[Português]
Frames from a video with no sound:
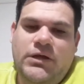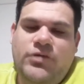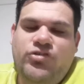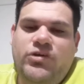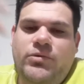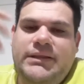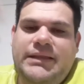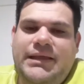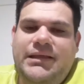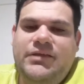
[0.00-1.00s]
chegou
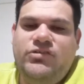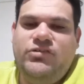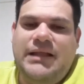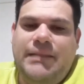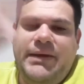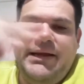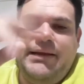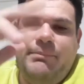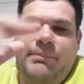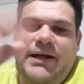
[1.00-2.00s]
até a estar pare
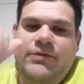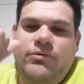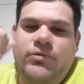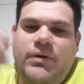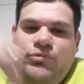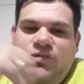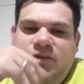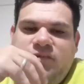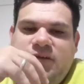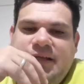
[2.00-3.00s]
a pare com a
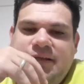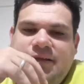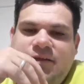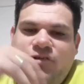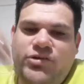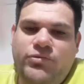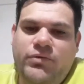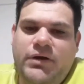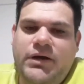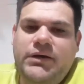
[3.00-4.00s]
música sertaneja
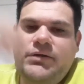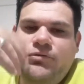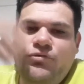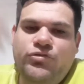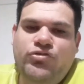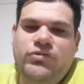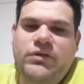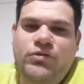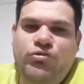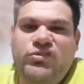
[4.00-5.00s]
no ranking dos
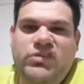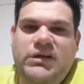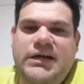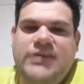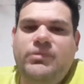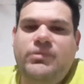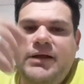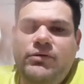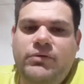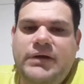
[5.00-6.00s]
estilos musicais que
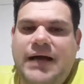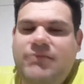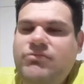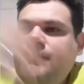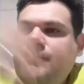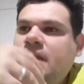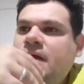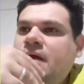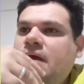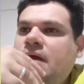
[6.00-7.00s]
mais lucrava
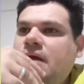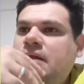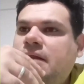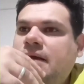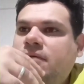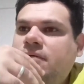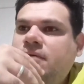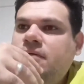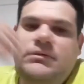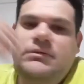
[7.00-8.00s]

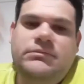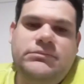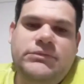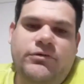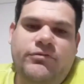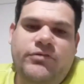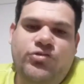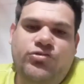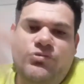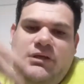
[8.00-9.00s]
Então, eu
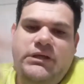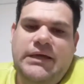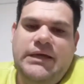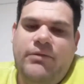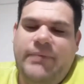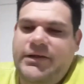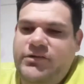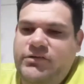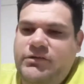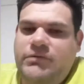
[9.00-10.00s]
vejo que é uma
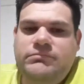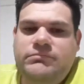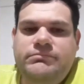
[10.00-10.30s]
questão